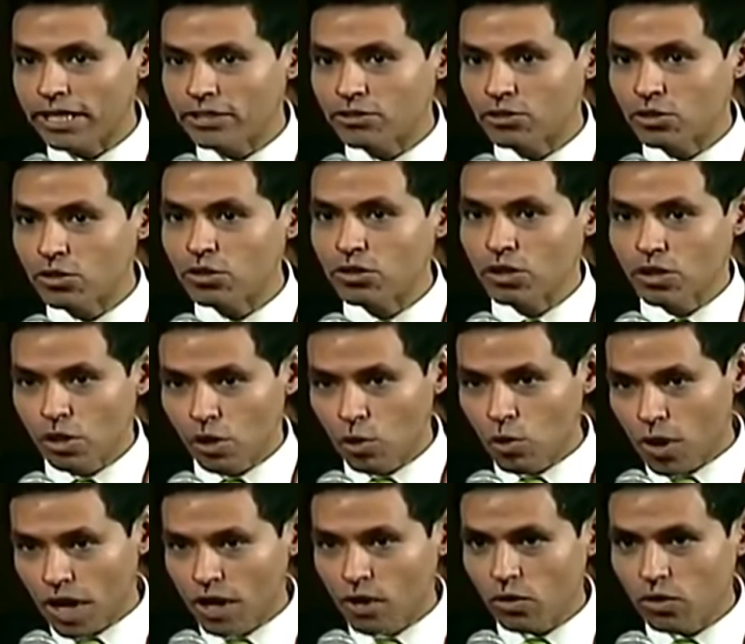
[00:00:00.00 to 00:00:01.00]
que han hecho
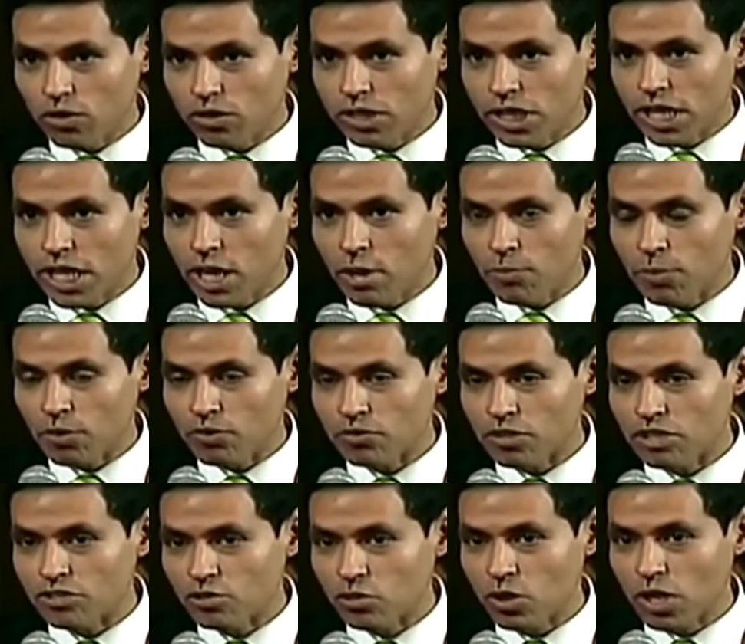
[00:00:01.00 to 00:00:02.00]
luego del
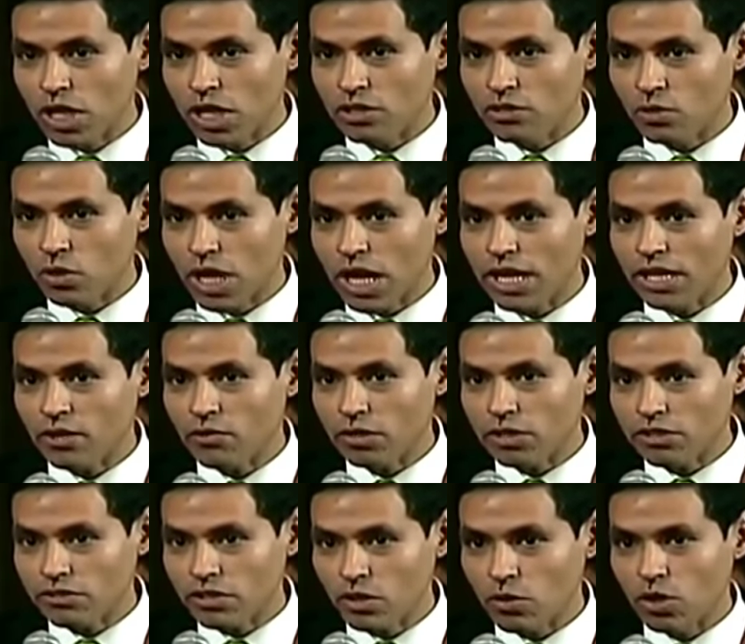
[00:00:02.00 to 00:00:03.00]
proceso electoral,
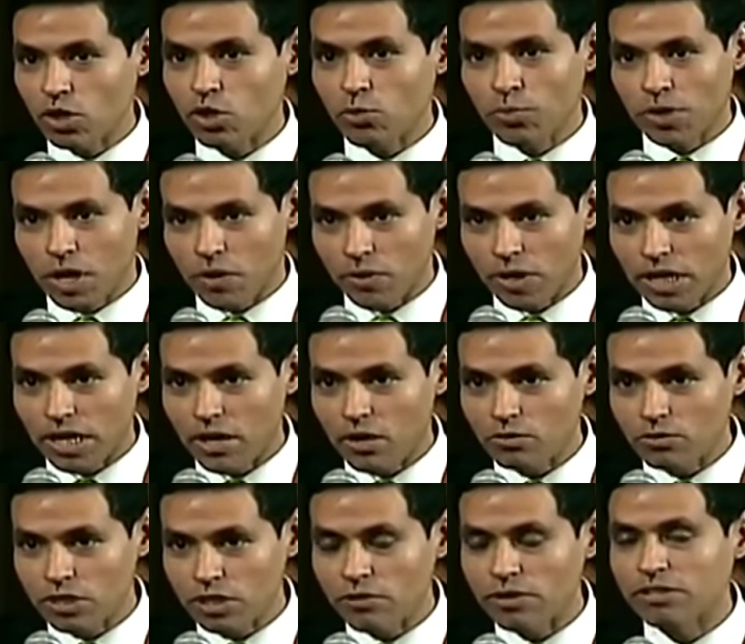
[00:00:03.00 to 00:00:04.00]
reunirse con ellos para ver
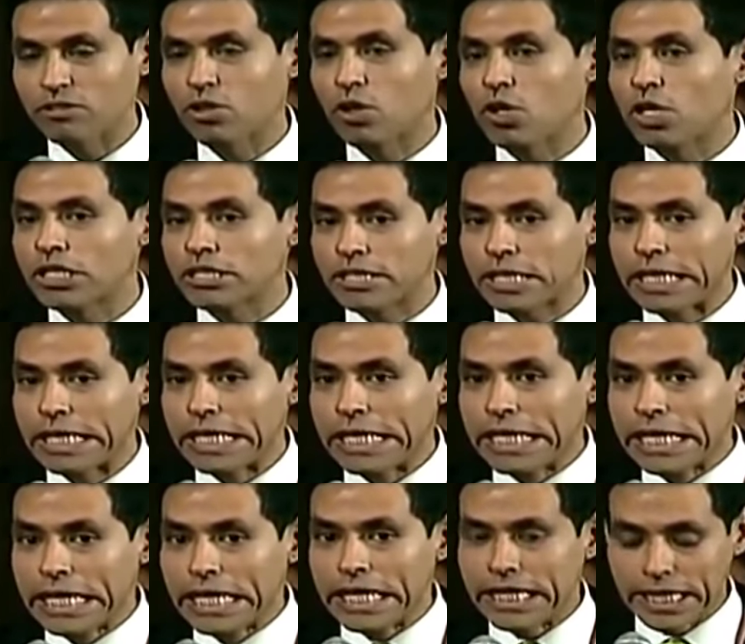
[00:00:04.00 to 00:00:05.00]
las observaciones.
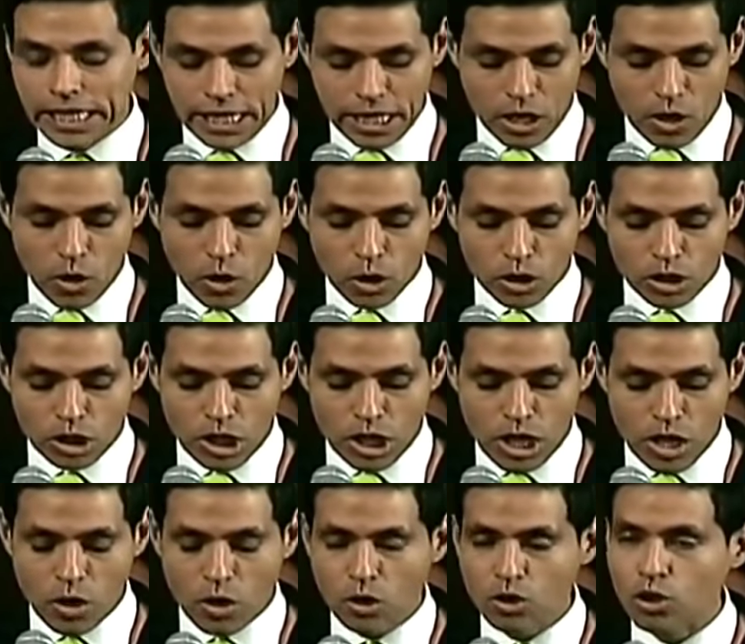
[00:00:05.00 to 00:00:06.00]
Y
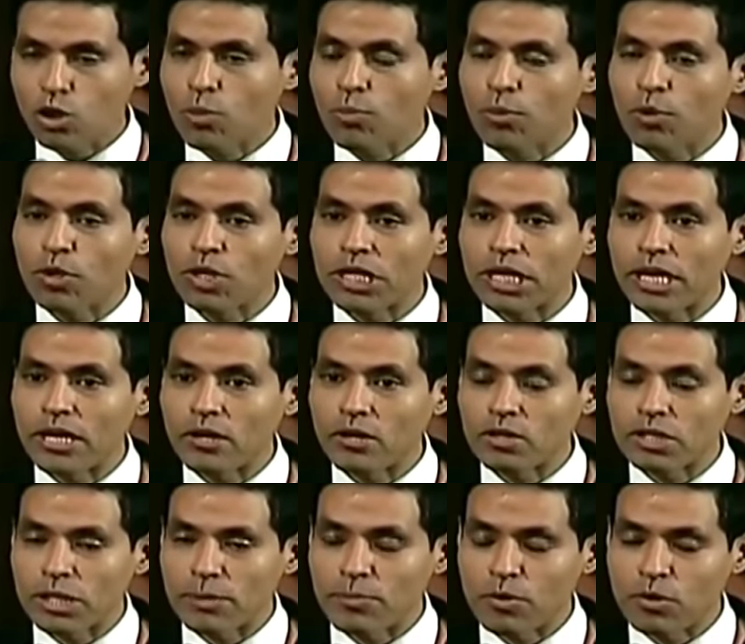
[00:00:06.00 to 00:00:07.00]
otra, otro
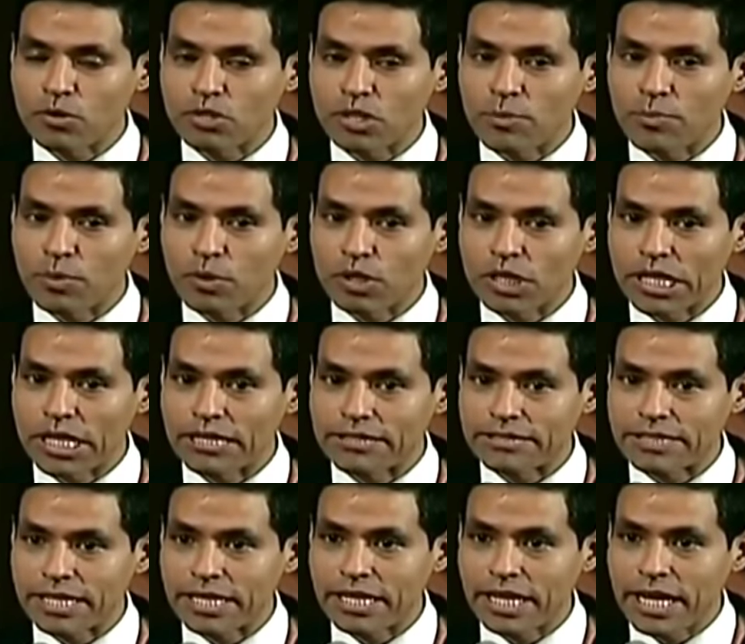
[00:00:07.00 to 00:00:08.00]
podría, otra cosa
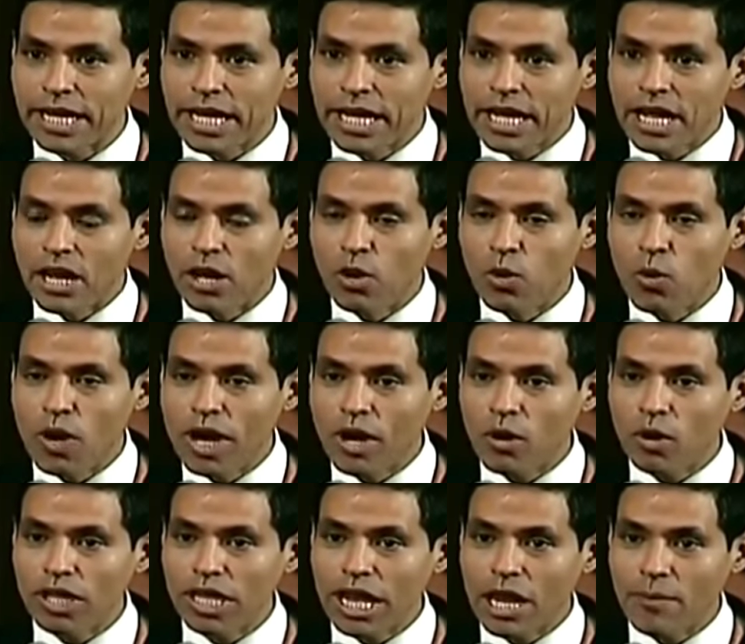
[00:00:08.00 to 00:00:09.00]
podría ser
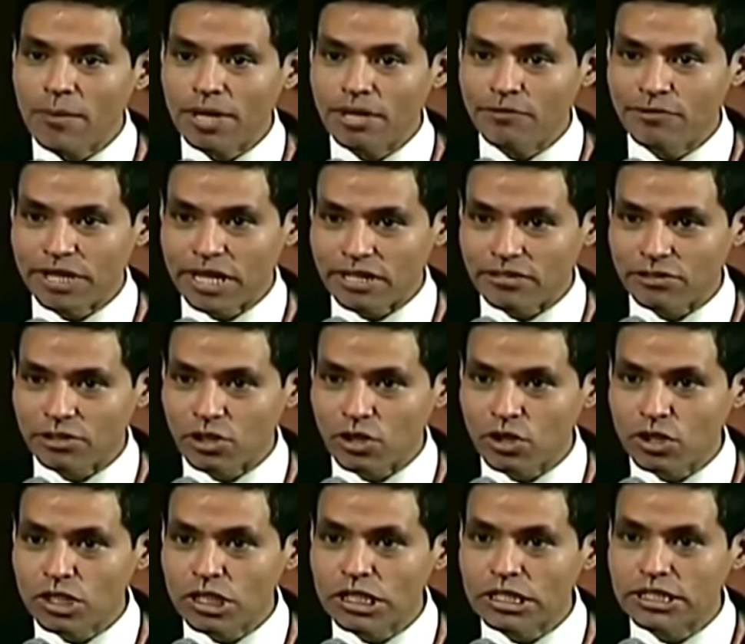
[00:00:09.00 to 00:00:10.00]
Luego de la
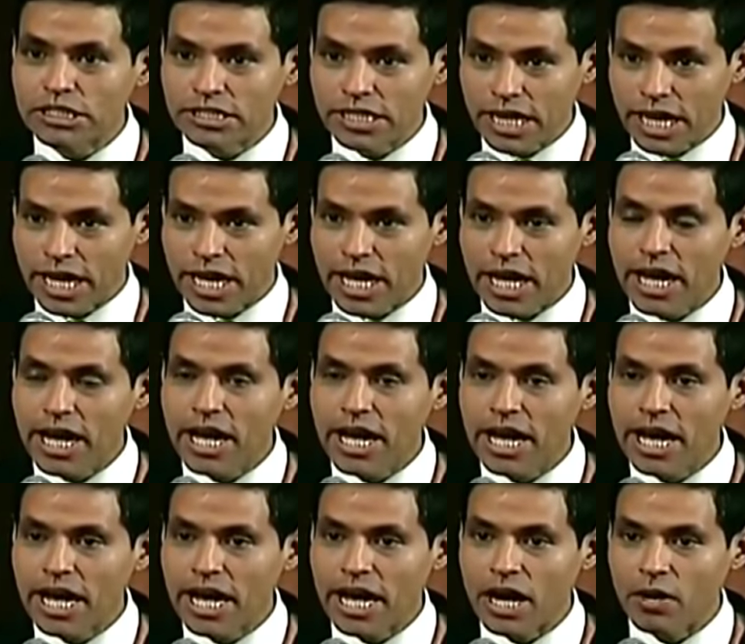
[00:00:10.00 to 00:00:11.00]
verificación
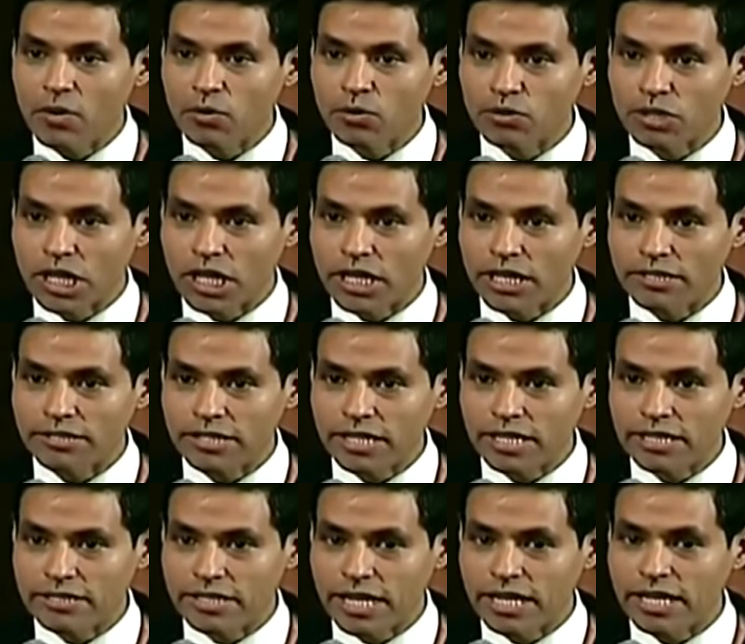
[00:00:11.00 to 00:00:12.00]
ya
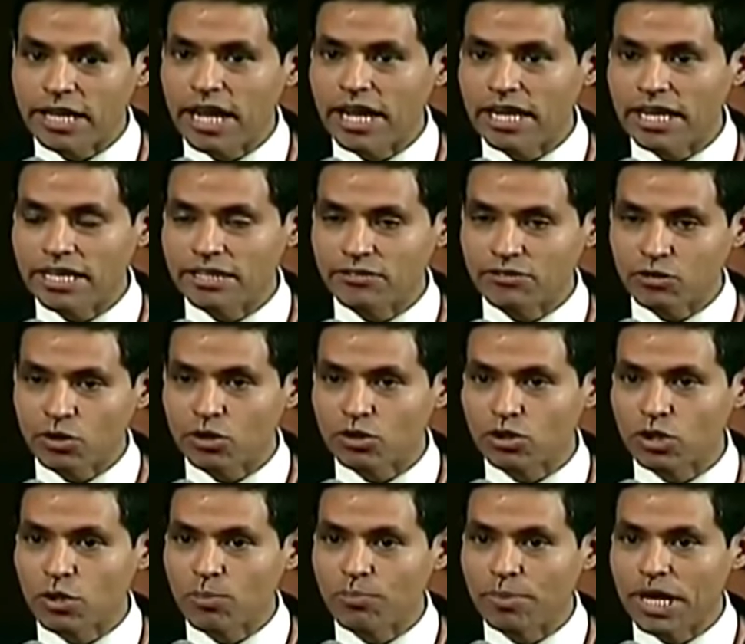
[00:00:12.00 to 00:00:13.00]
ustedes están
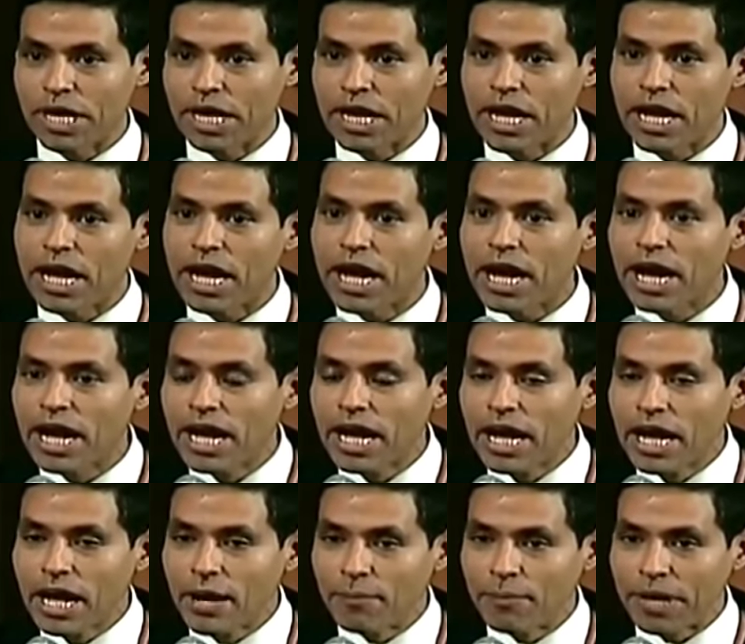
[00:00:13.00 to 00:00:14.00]
listos para,
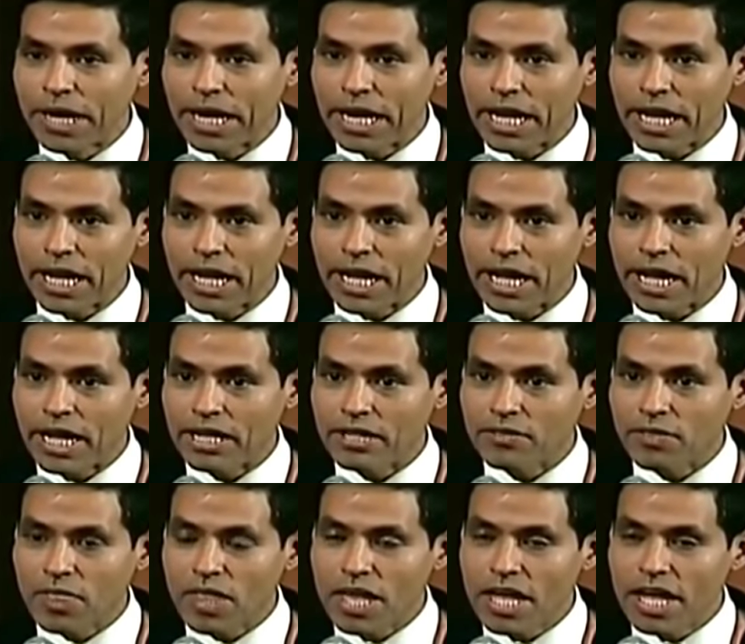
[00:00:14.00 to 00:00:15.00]

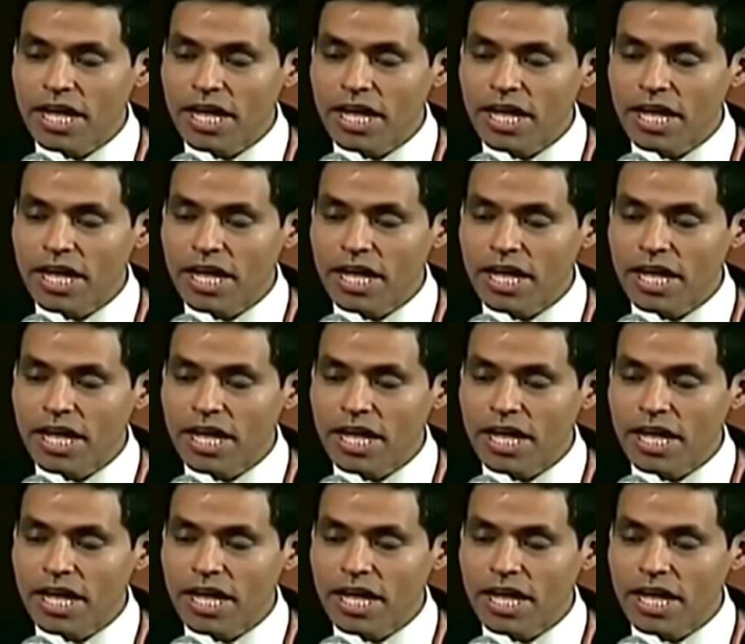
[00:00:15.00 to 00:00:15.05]
para